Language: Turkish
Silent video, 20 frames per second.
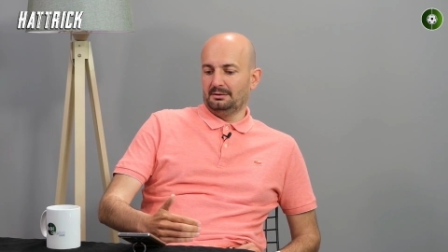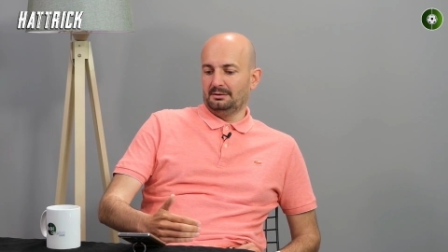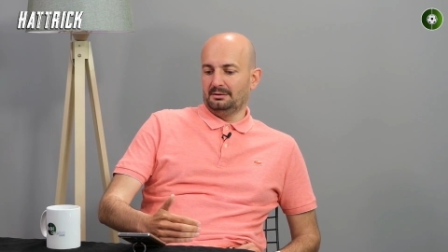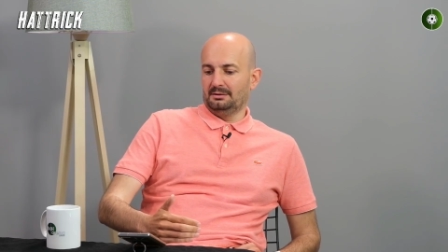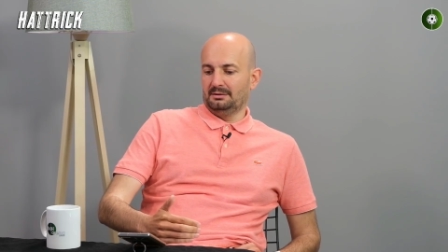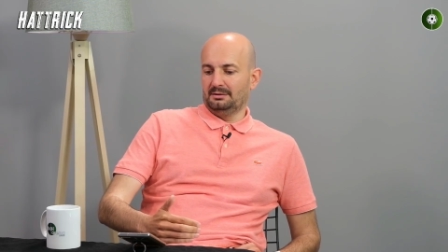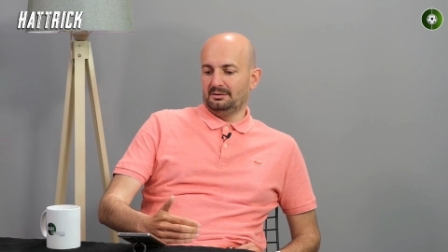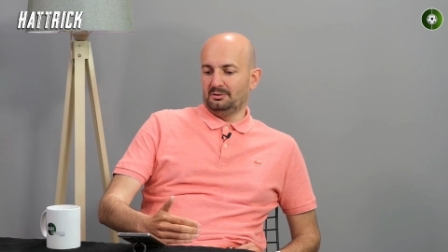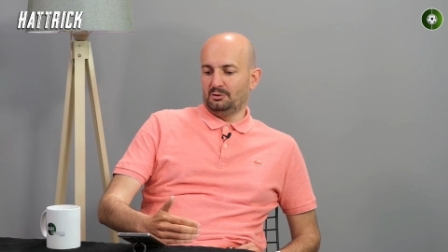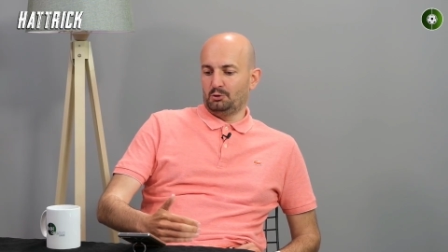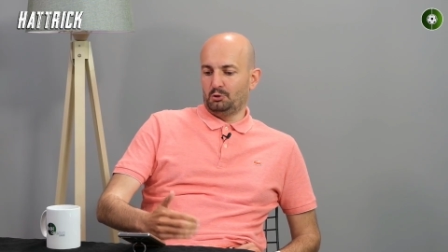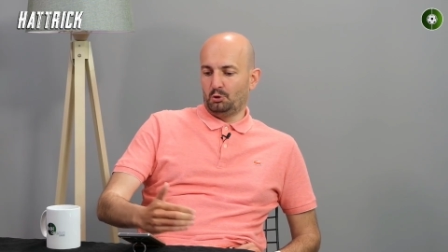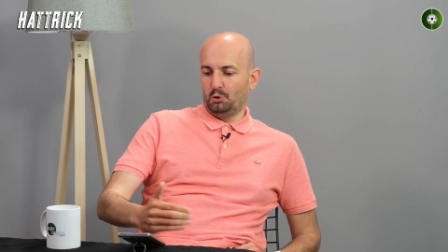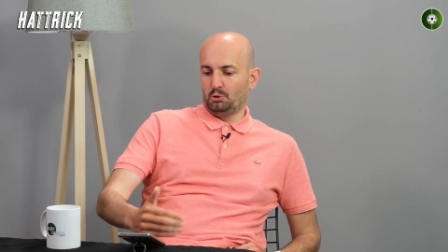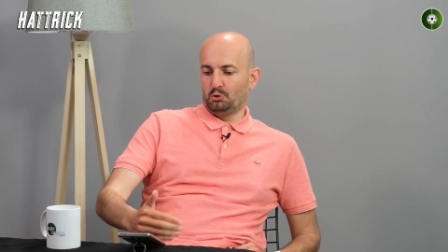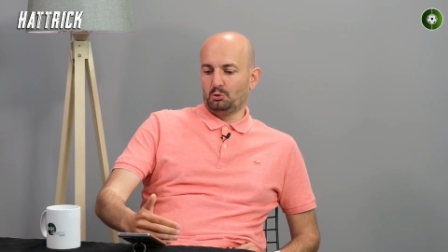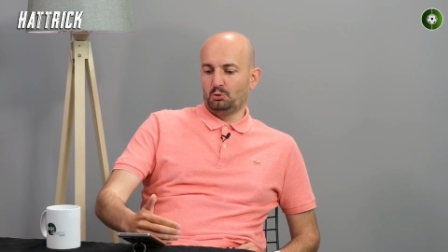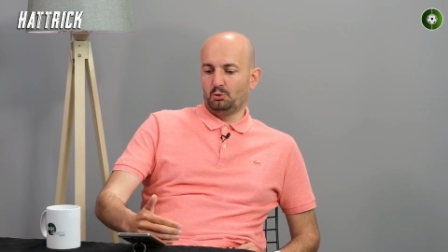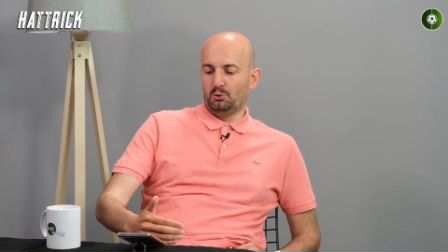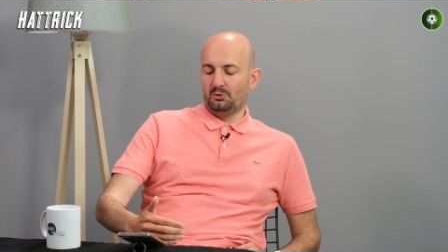e,
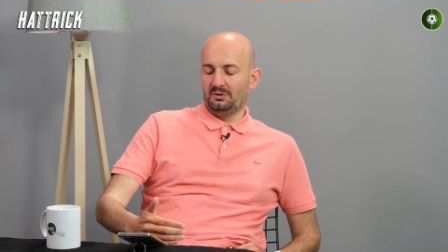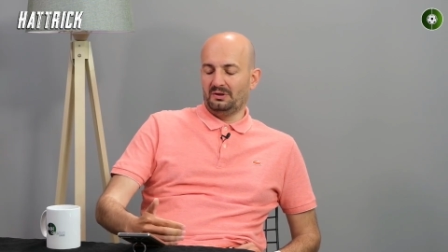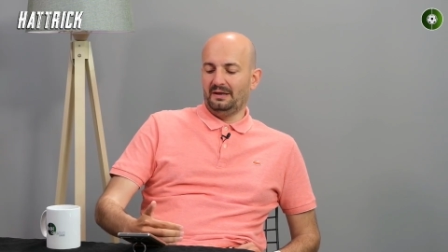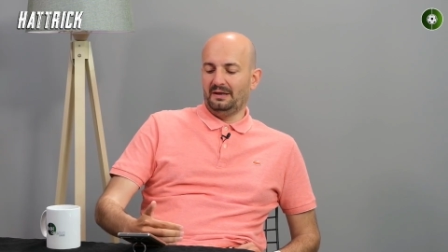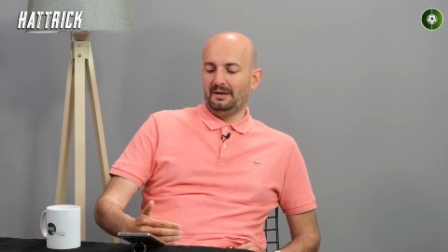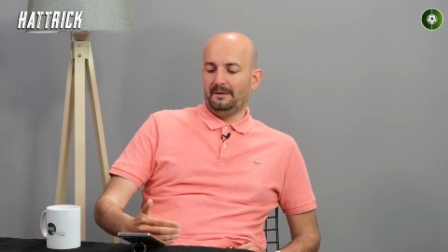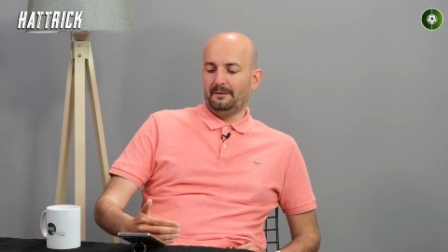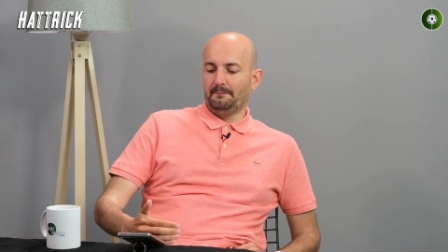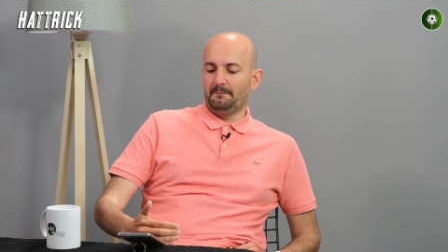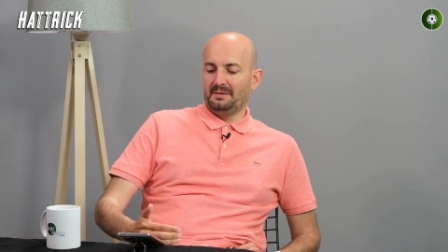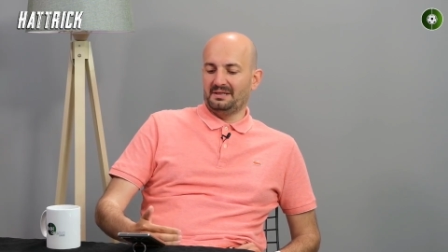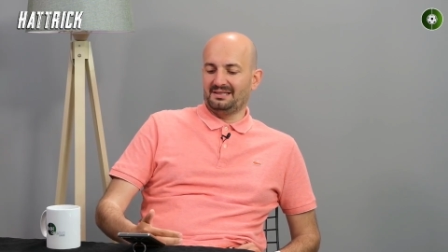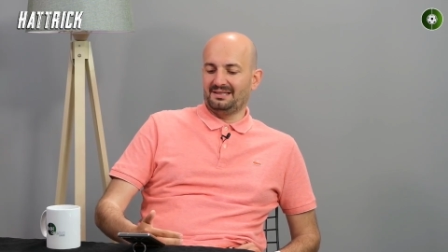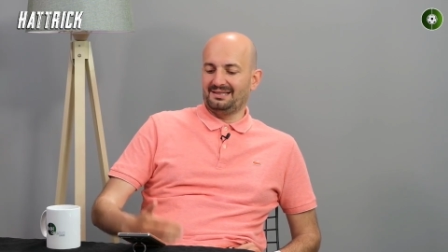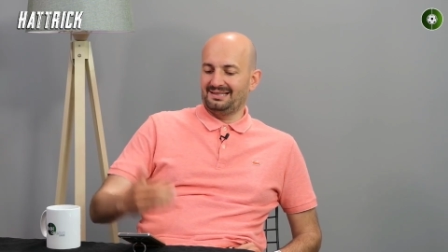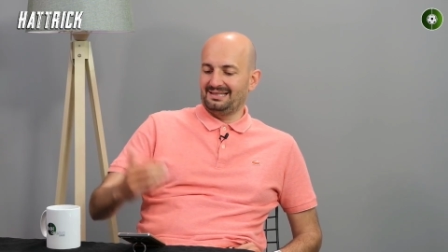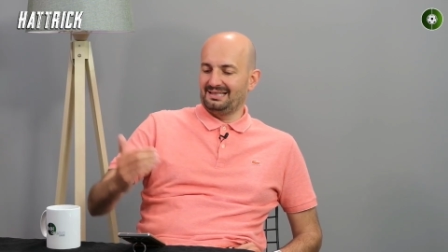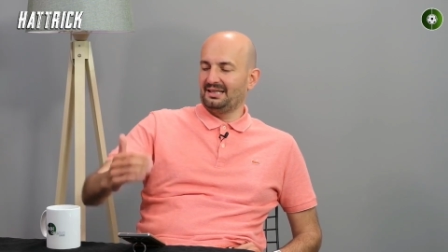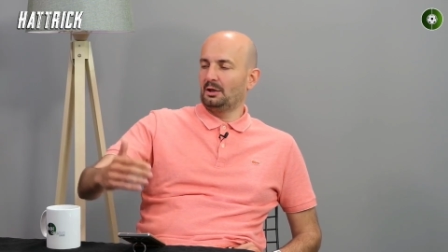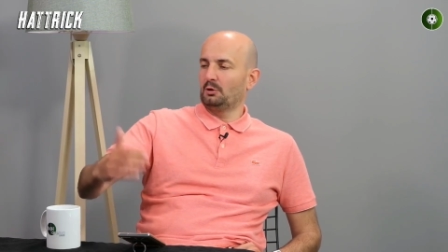çözülür. Niye?
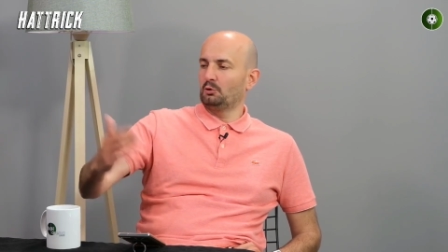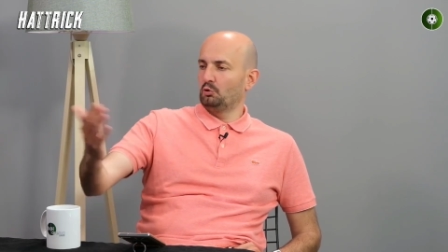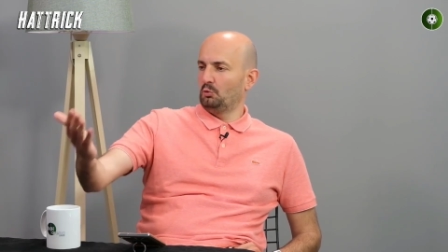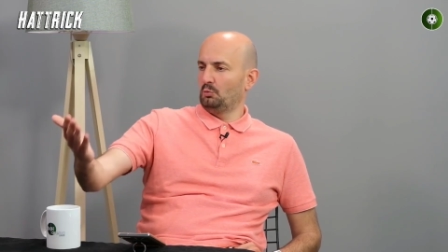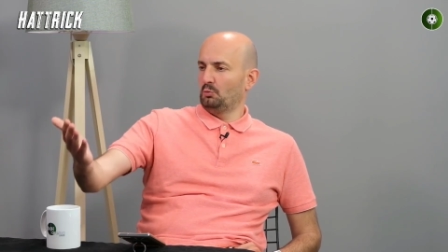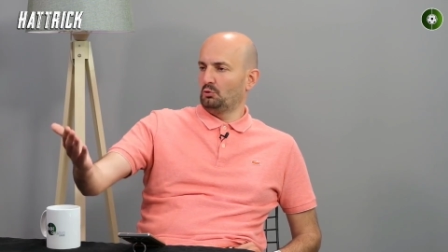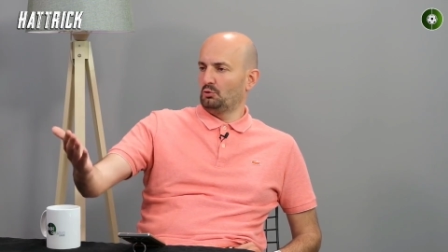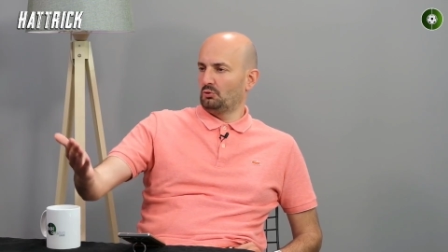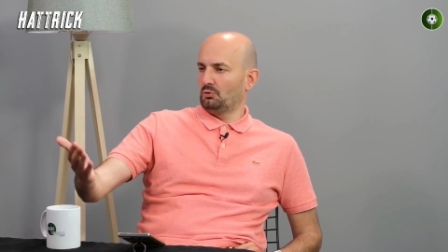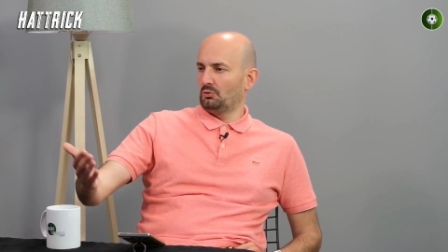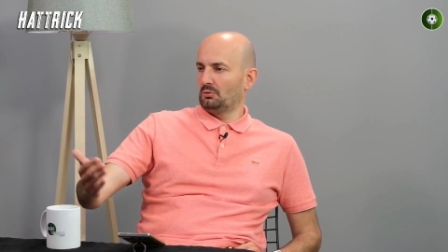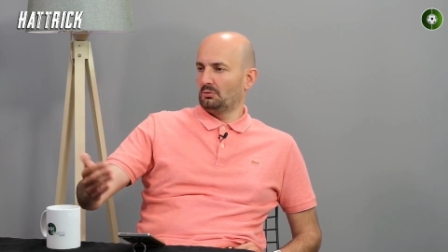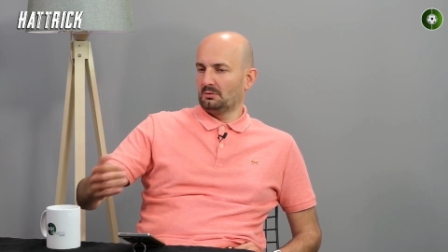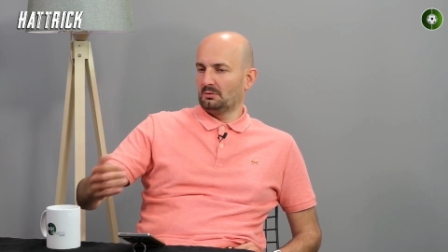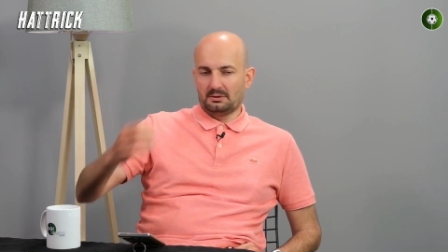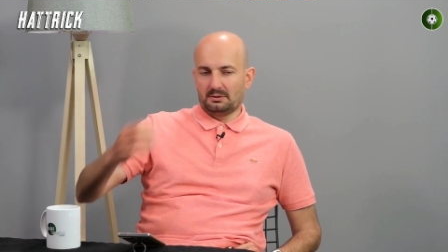Mesela Sinan Gümüş.